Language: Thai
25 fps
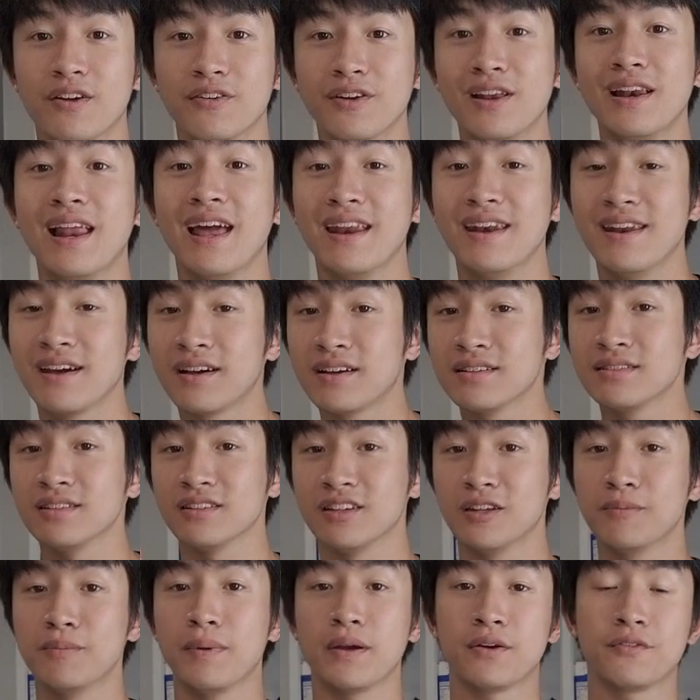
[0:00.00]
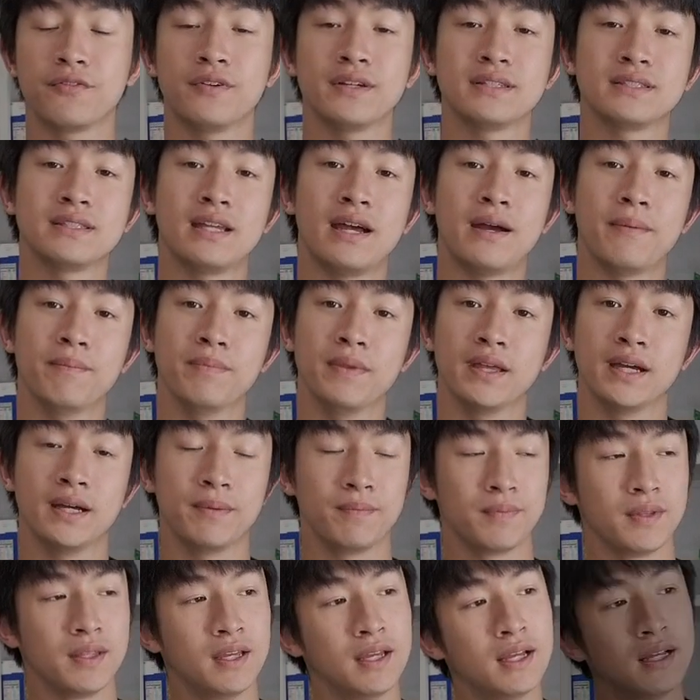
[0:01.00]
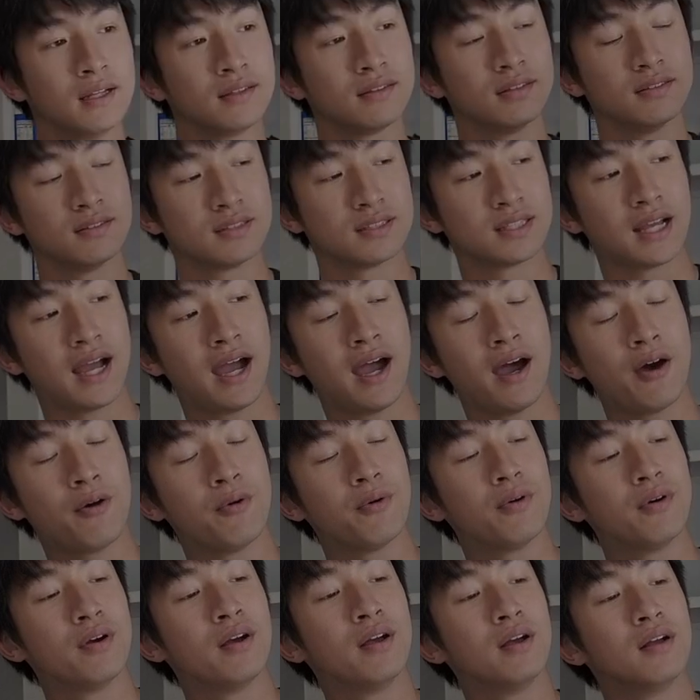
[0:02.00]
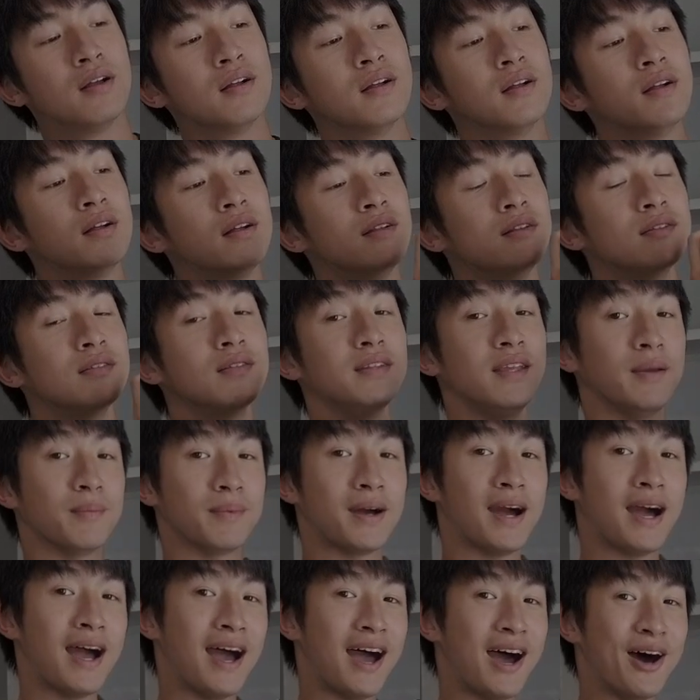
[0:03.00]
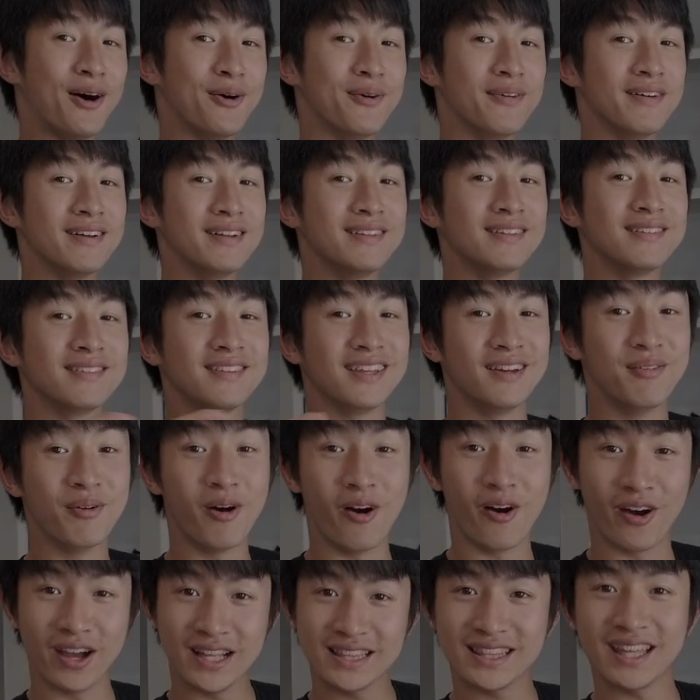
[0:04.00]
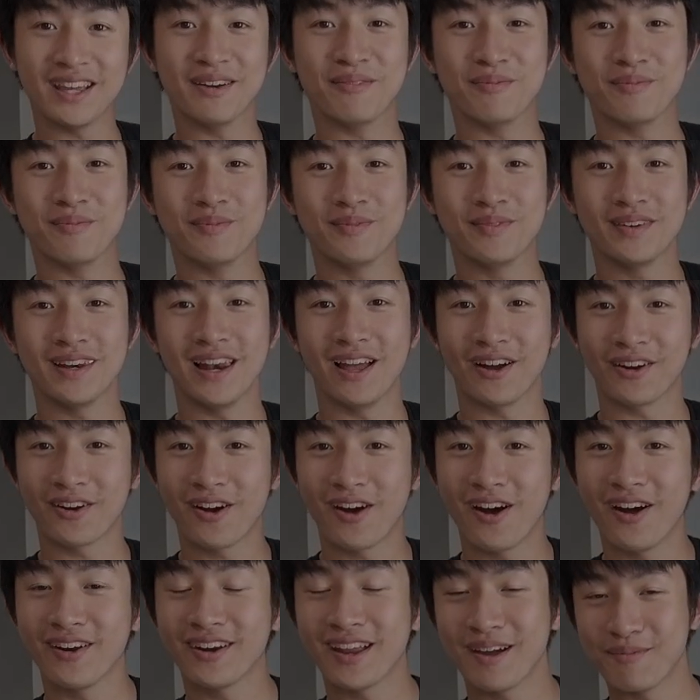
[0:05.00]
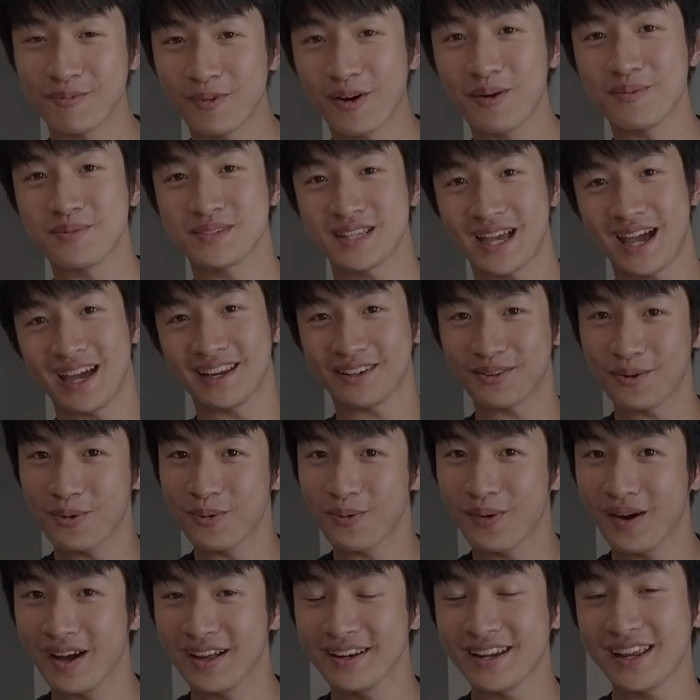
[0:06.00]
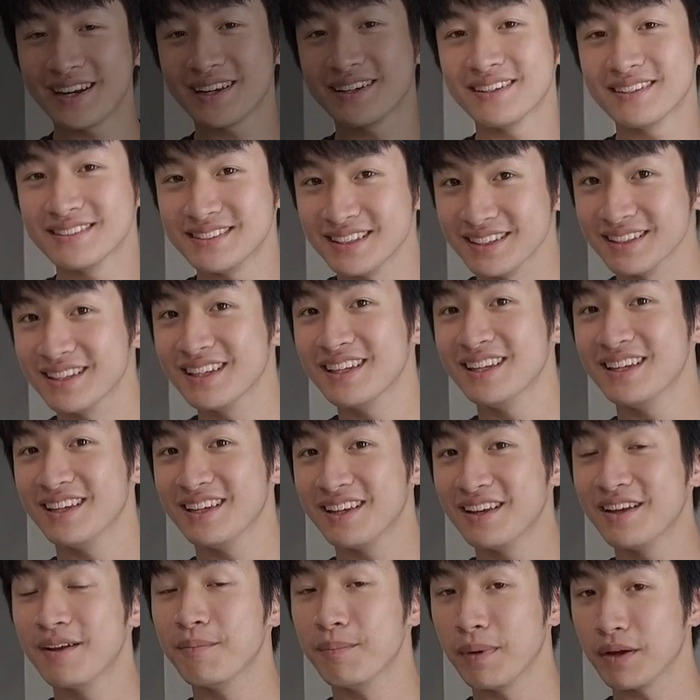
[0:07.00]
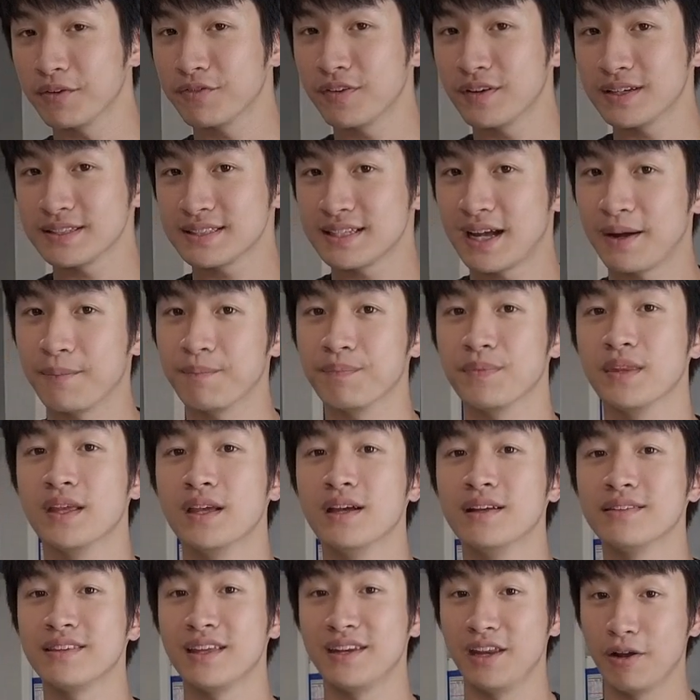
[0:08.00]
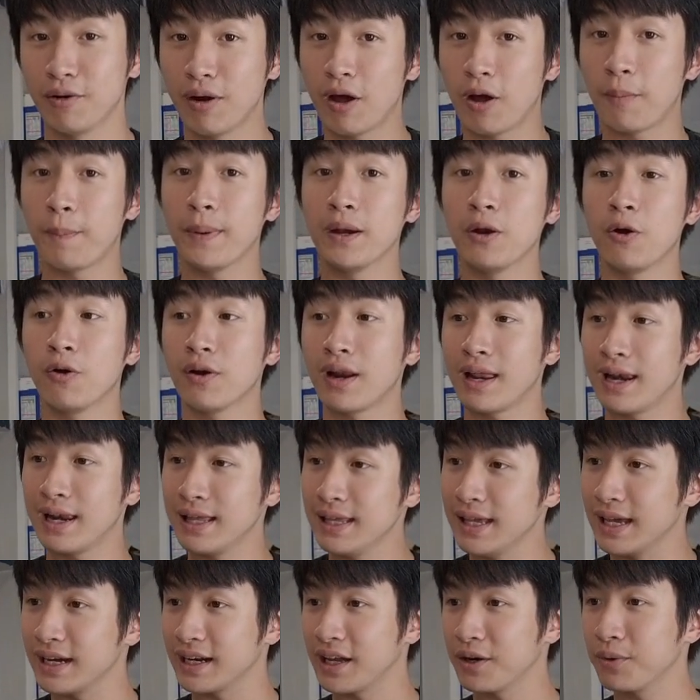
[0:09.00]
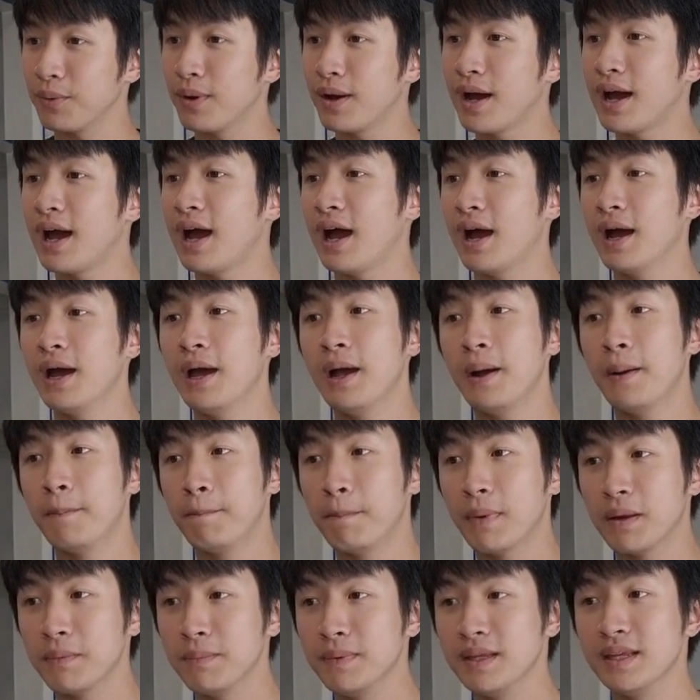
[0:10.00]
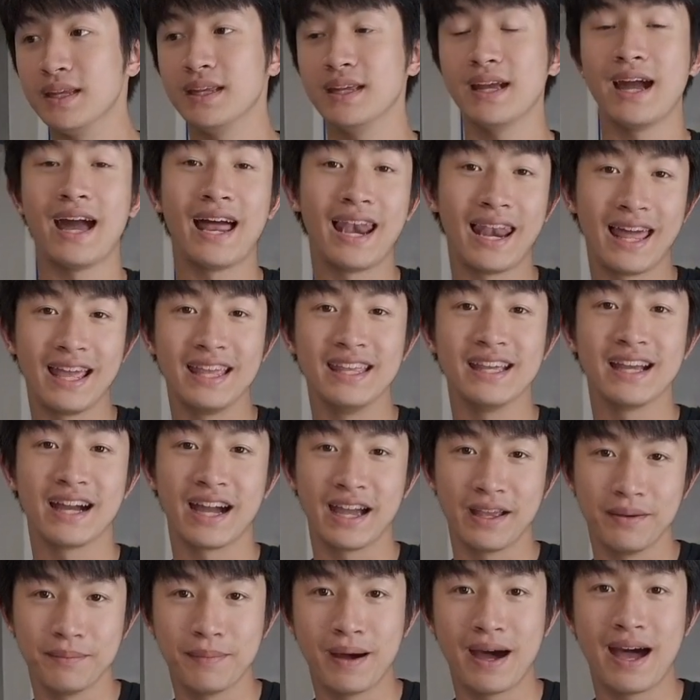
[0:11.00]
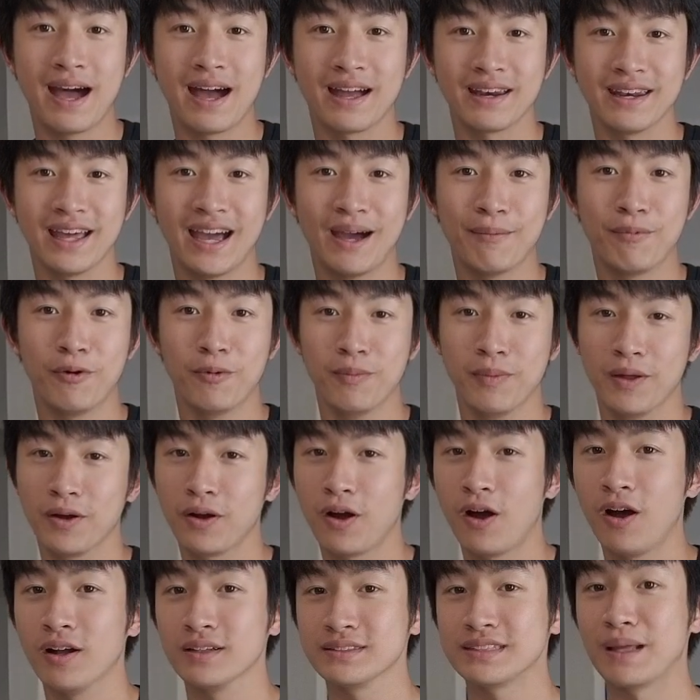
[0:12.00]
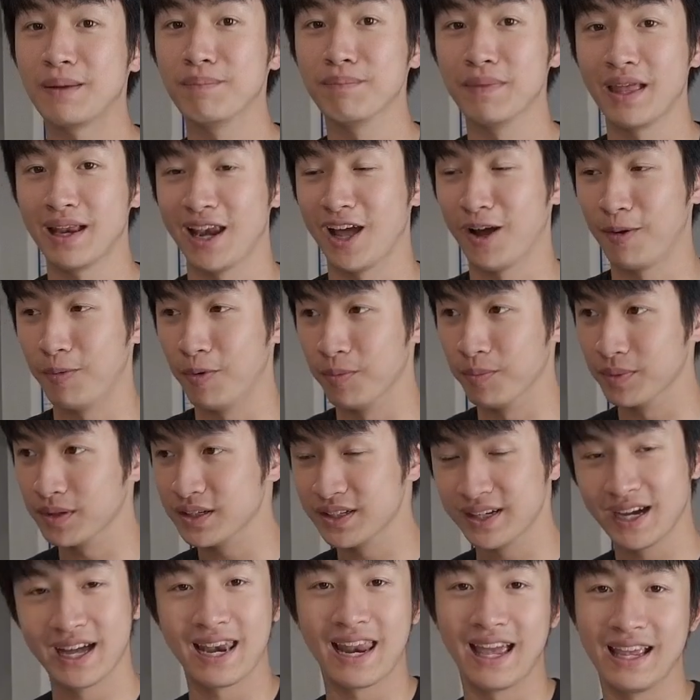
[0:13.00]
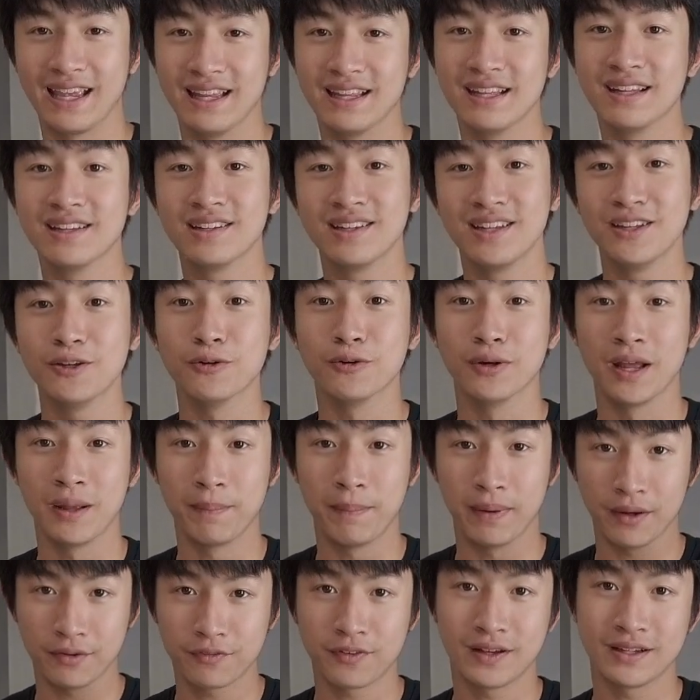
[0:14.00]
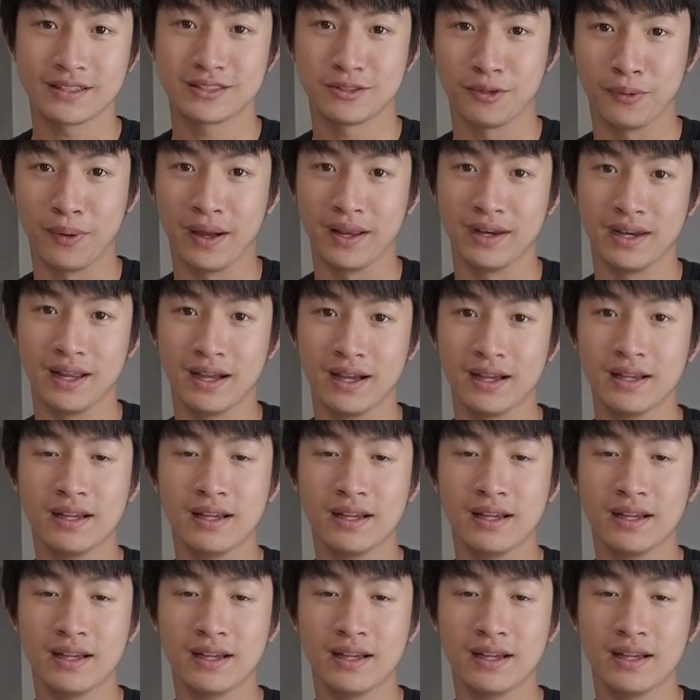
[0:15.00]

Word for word: นั่นแหละนั่นคือสิ่งที่ Breakfast ทำนะครับตื่นเช้าเตรียมข้าวเติมของให้เต็มแล้วก็ทำความสะอาดครัวนั่นคือสิ่งที่ Breakfast ทำแต่เดี๋ยวเราไปลงรายละเอียดกันว่ามันมีอะไรยังไงบ้างนะครับผมแล้วก็ตำแหน่งหลักผมคืออะไรที่อยู่ใน Breakfast ตรงนั้นนะ